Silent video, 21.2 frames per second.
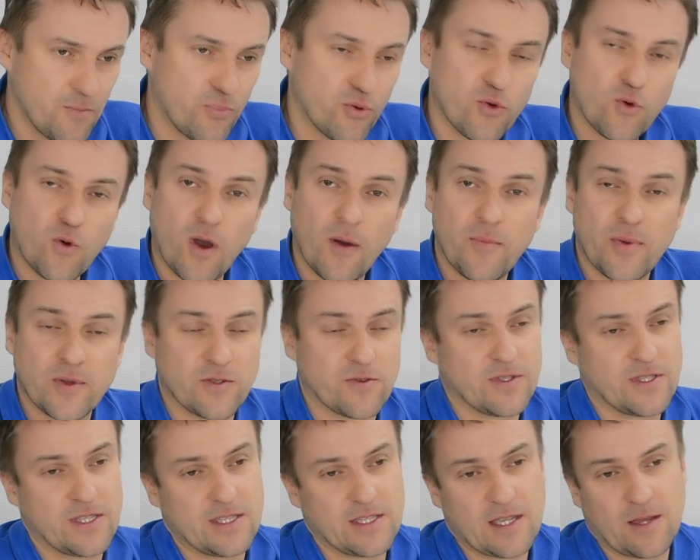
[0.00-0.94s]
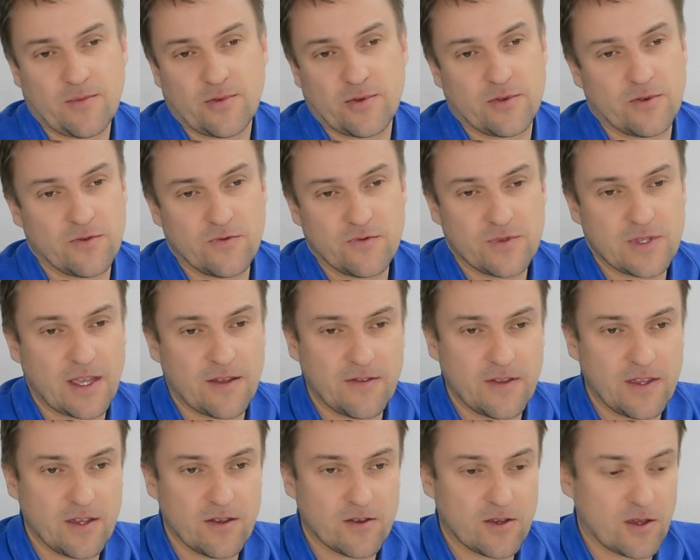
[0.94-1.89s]
pourquoi Parce que c'est simple, vous
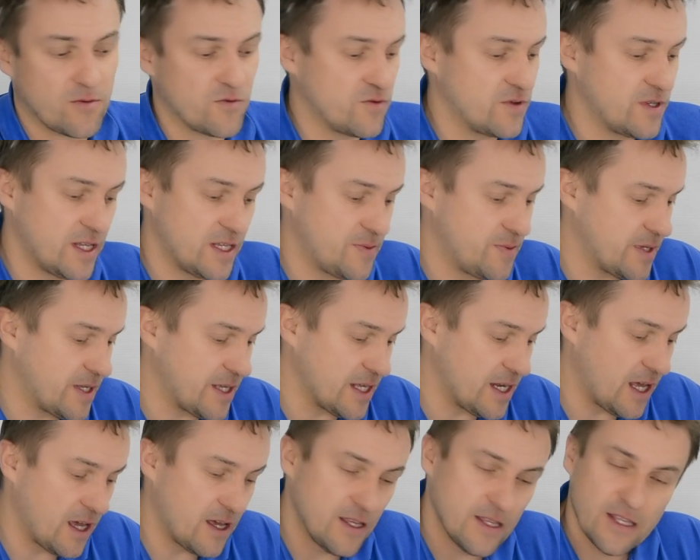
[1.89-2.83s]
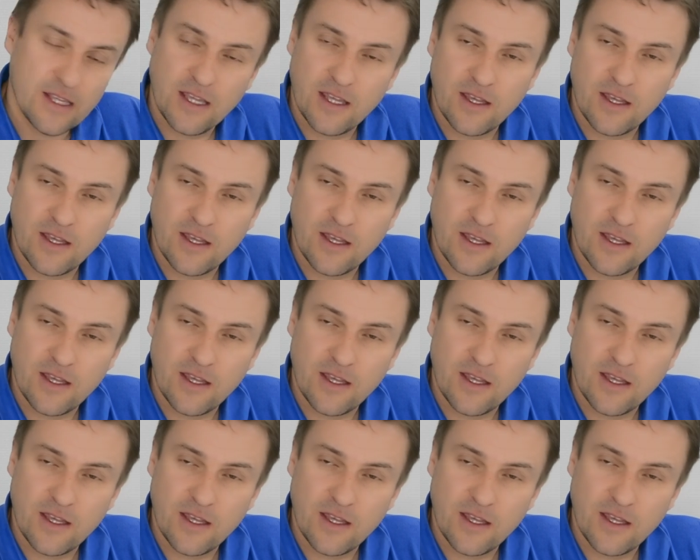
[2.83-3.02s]
avez, euh, comme je vous l'ai expliqué là,